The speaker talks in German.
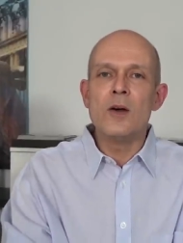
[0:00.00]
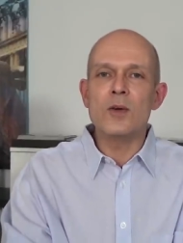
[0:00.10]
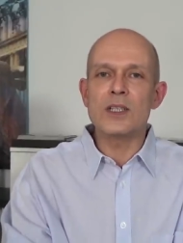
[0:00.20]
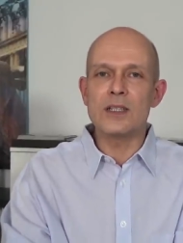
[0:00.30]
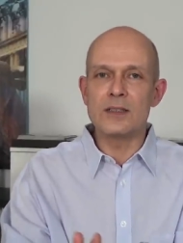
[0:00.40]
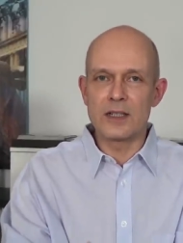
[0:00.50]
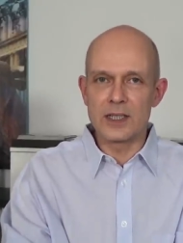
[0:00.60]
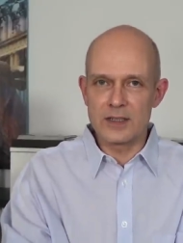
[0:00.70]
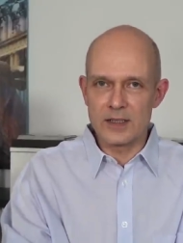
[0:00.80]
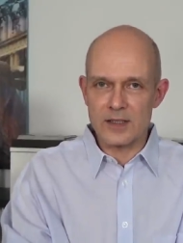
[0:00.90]
Und dann
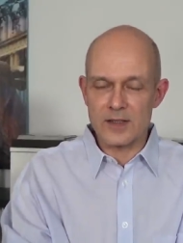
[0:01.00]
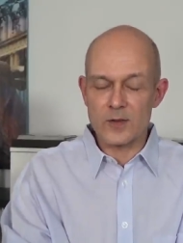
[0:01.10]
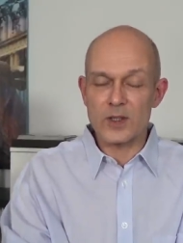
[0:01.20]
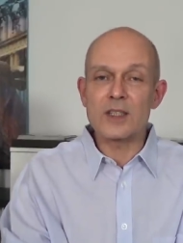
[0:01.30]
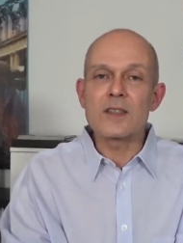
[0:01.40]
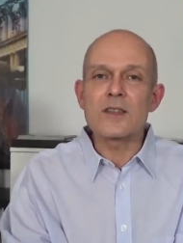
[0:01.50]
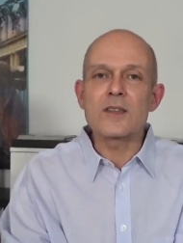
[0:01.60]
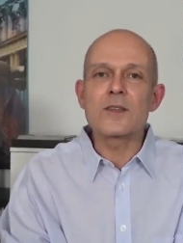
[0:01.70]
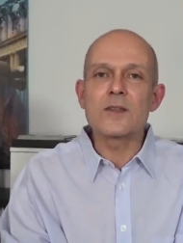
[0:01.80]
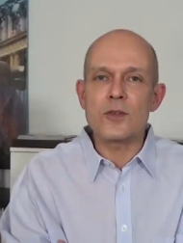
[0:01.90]
drittens, und das
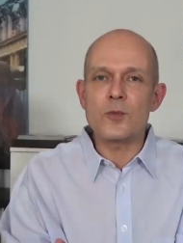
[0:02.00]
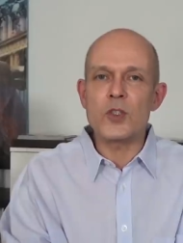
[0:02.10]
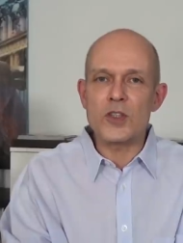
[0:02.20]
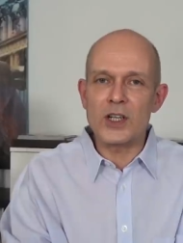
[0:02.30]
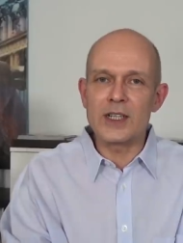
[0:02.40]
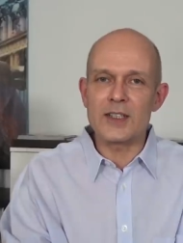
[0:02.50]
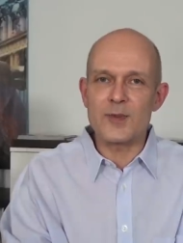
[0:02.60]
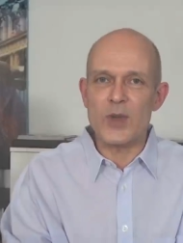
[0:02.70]
ist äh, besonders